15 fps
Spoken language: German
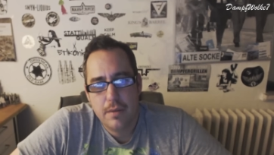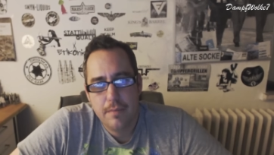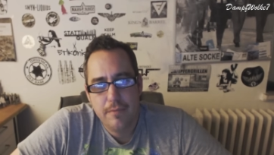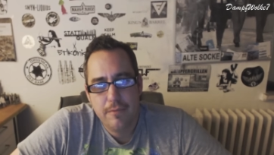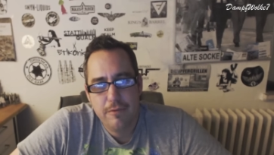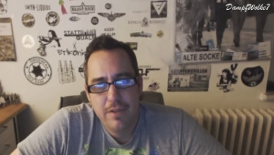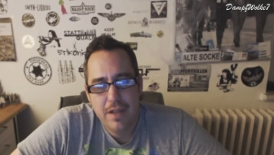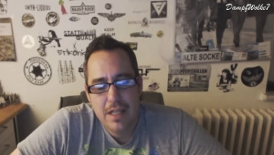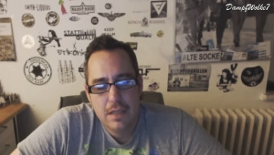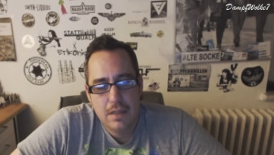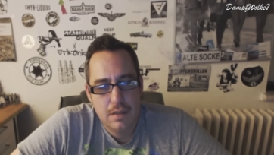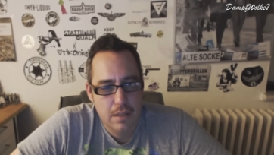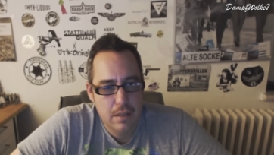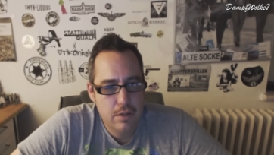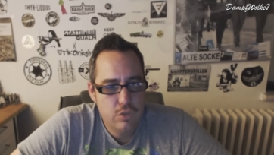ähm,
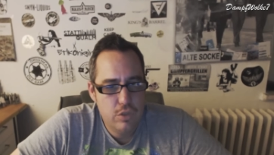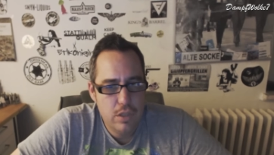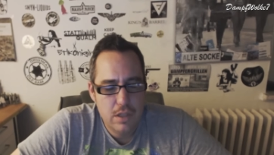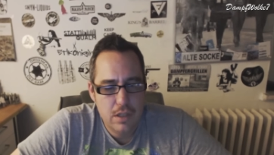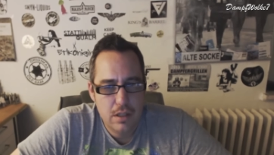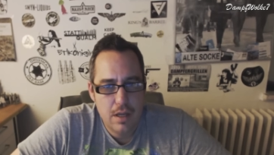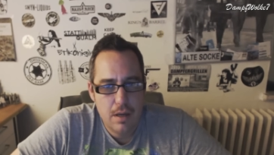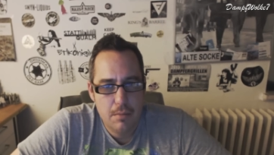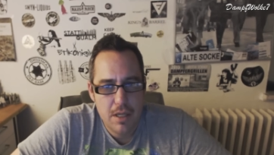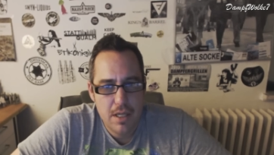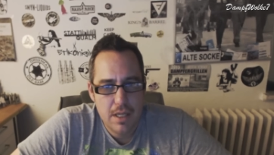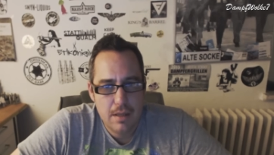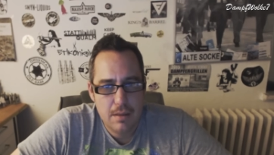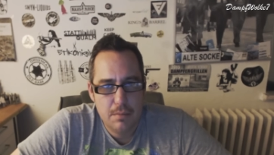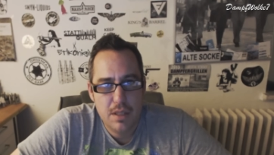viele Geschichten kann
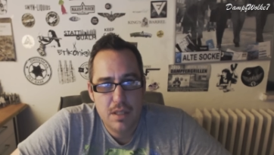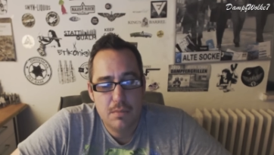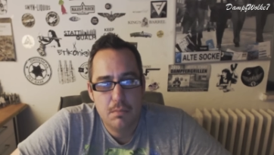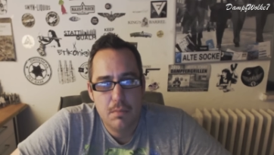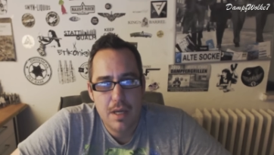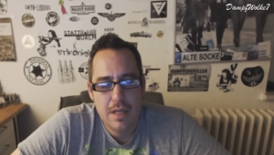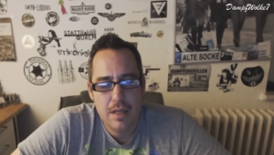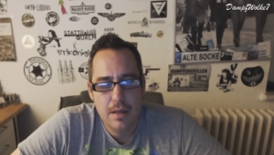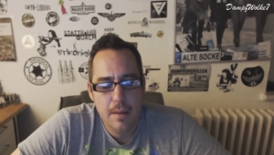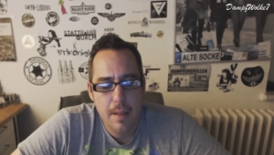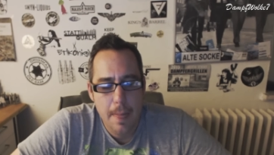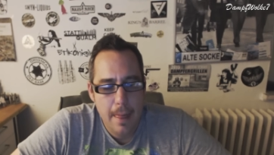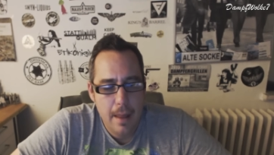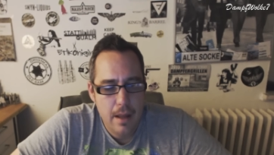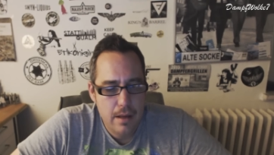man damit machen.
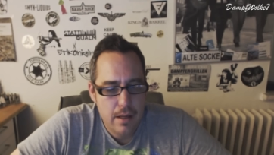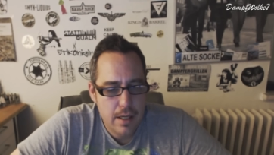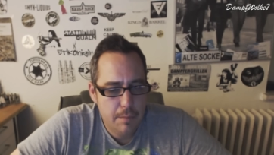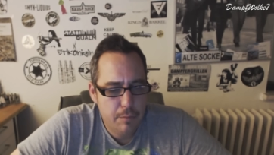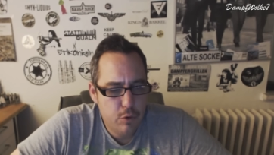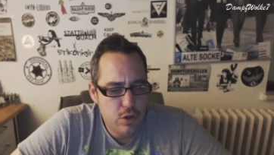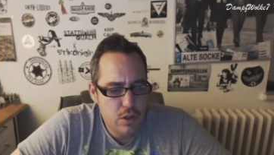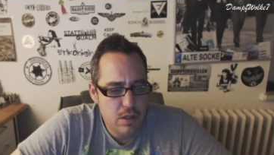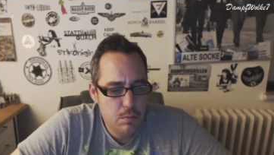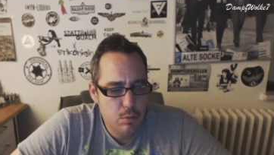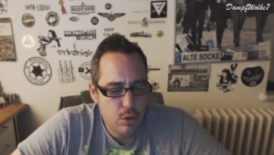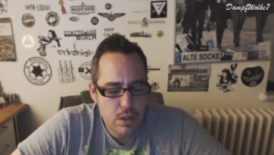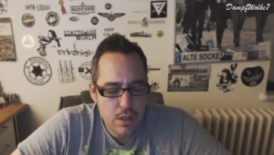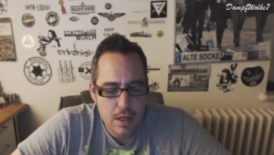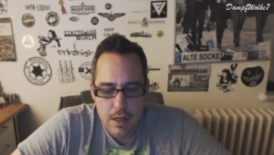Ihr habt wirklich die
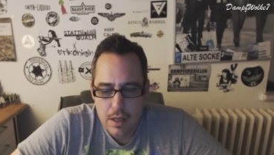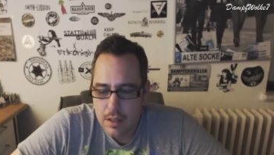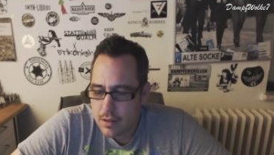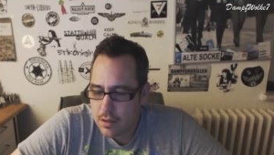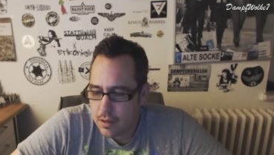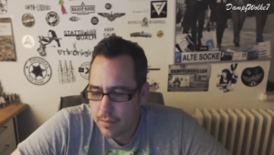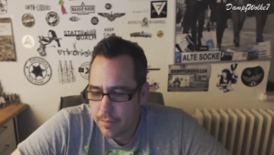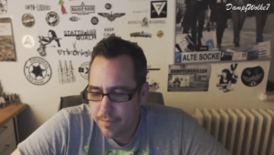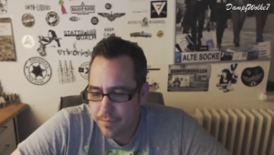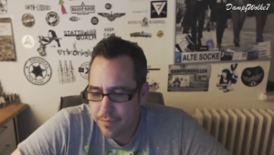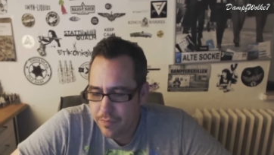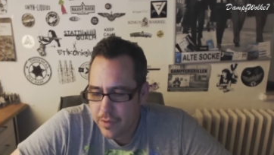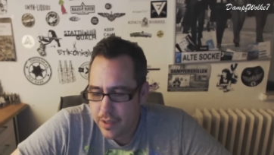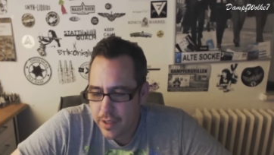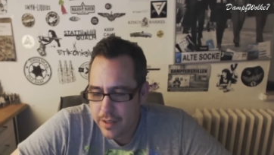Möglichkeit,
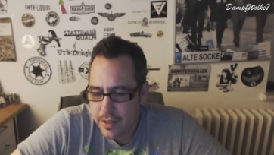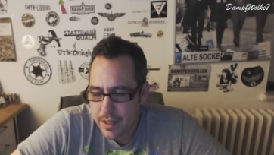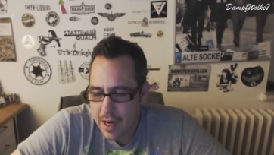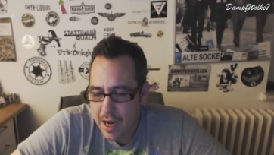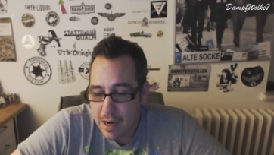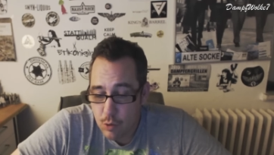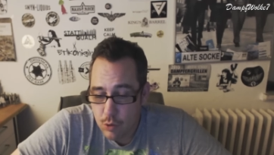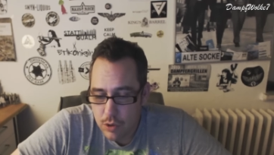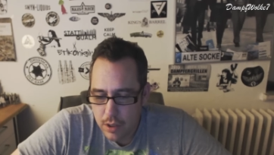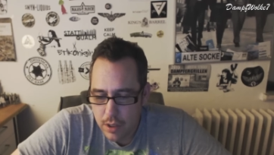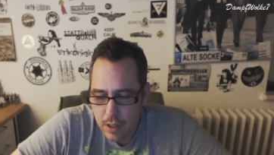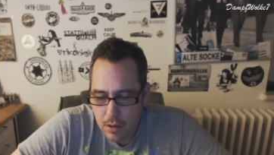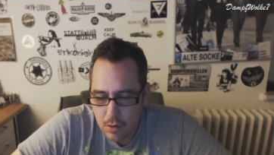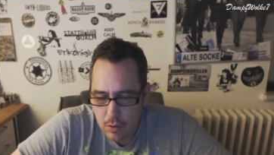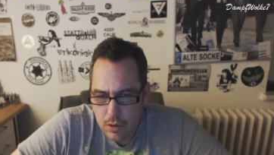ähm, diesen
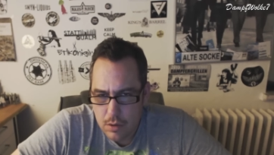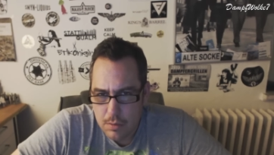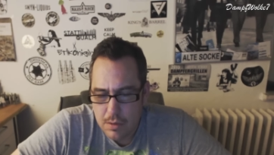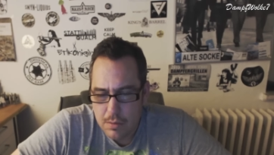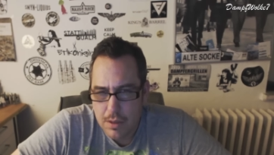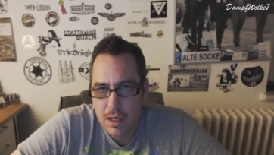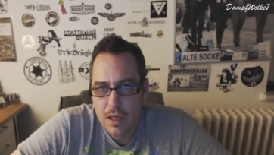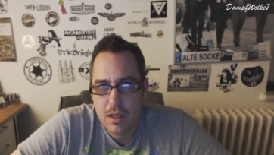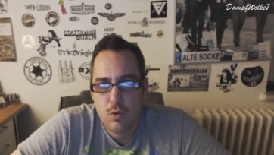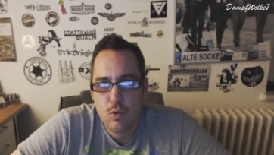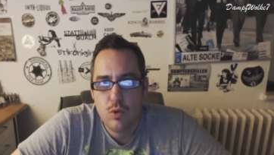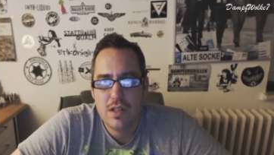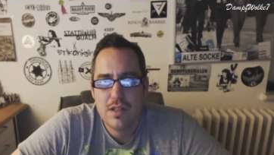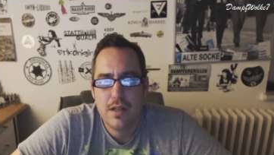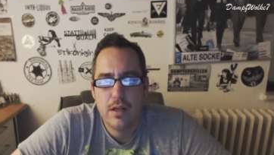Akkuträger oder zumindest mit der
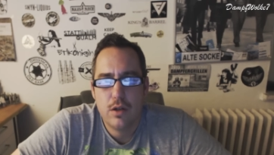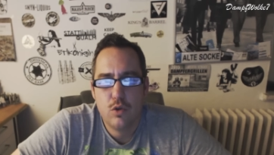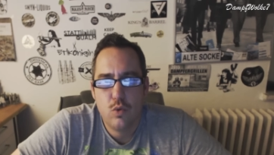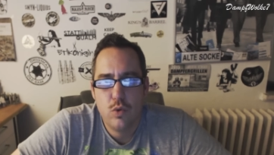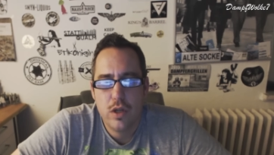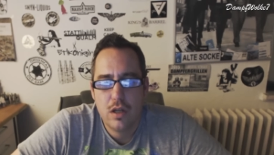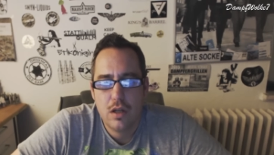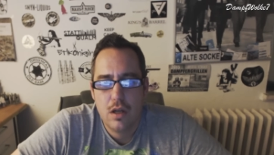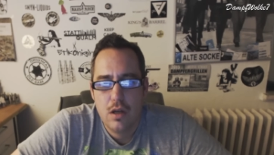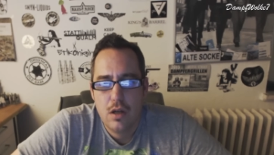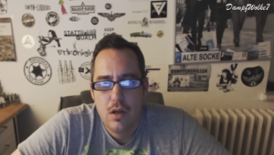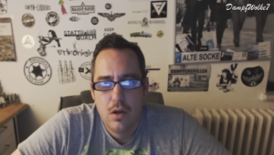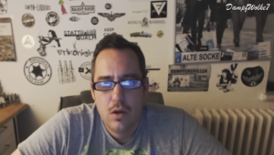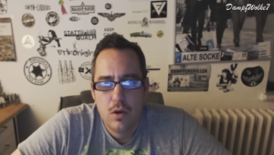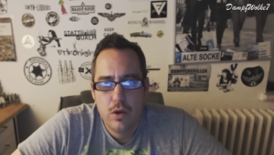Decodes-Elektronik
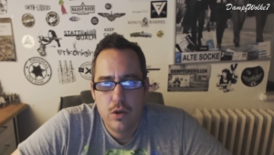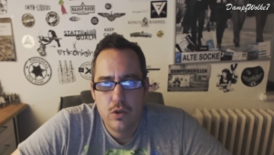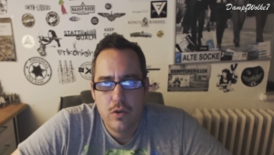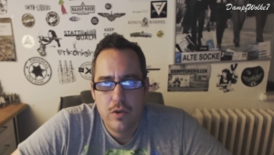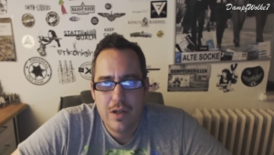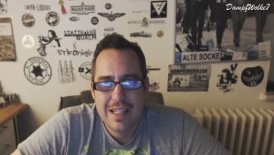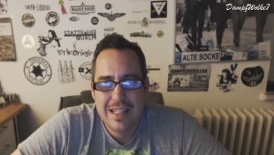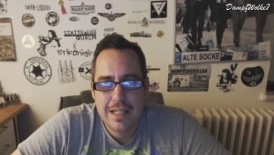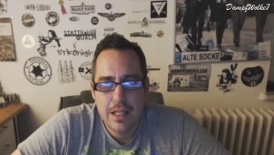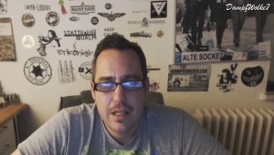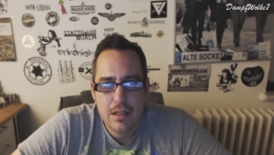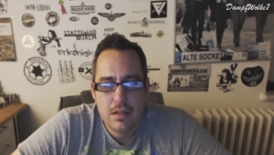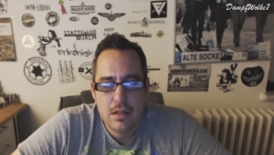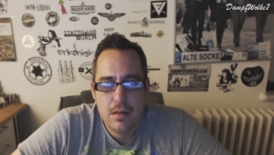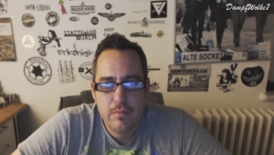euch euer
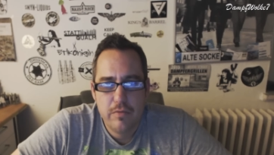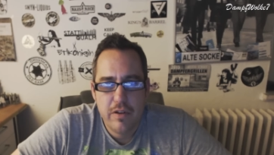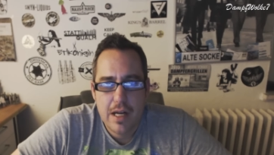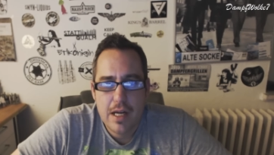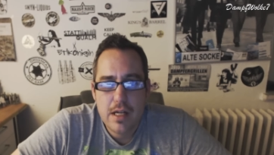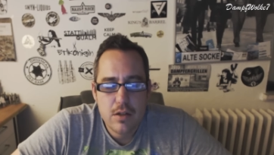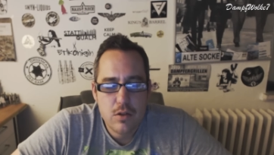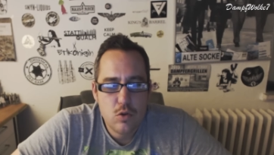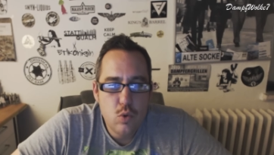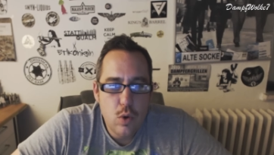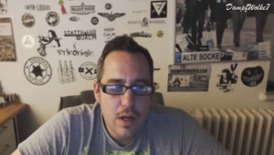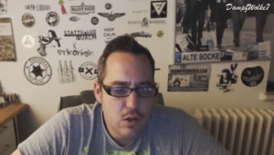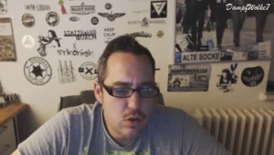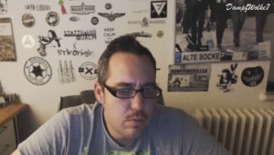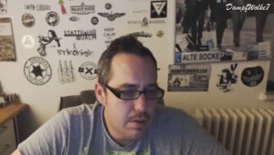Gerät im Verhalten
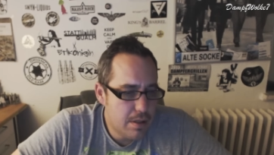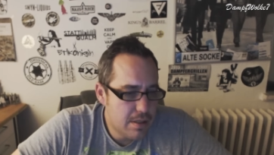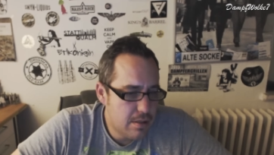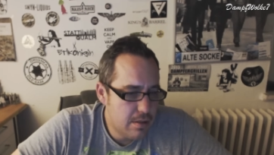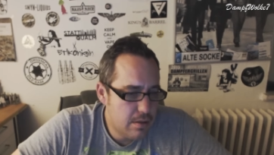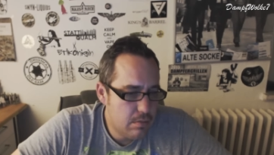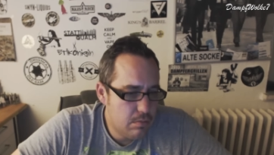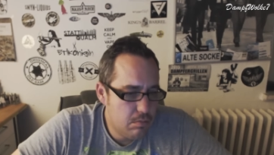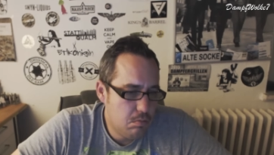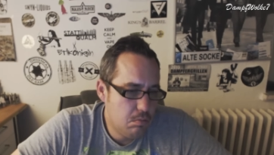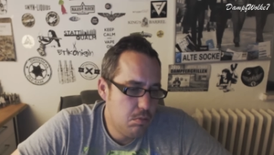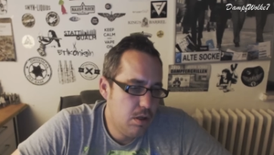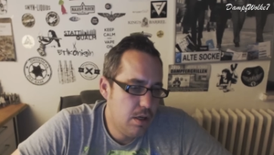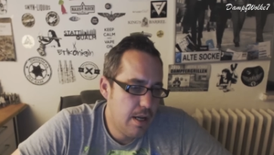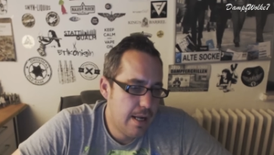so anzupassen,
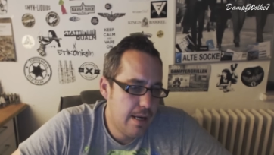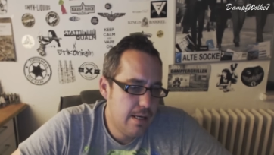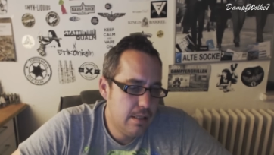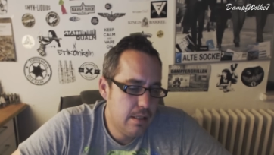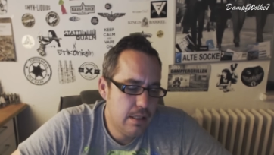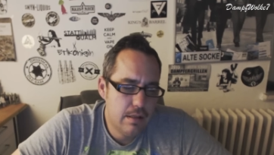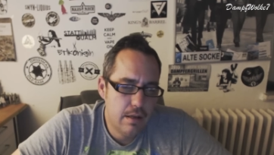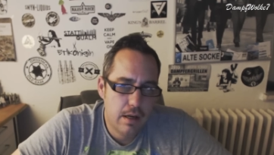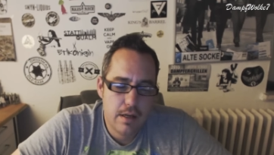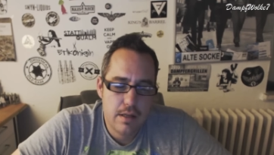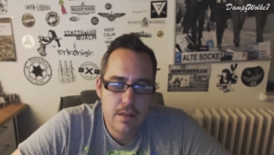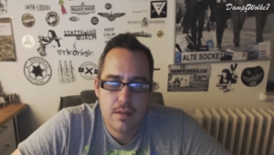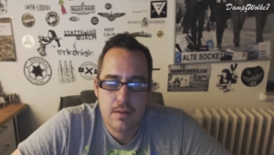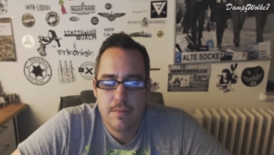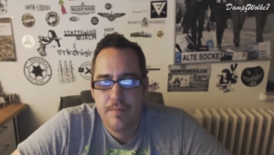in allen
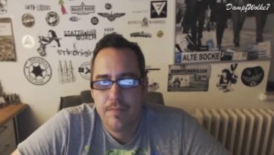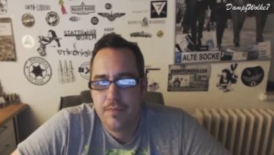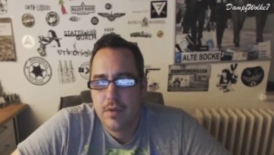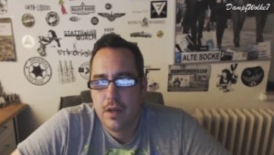Details.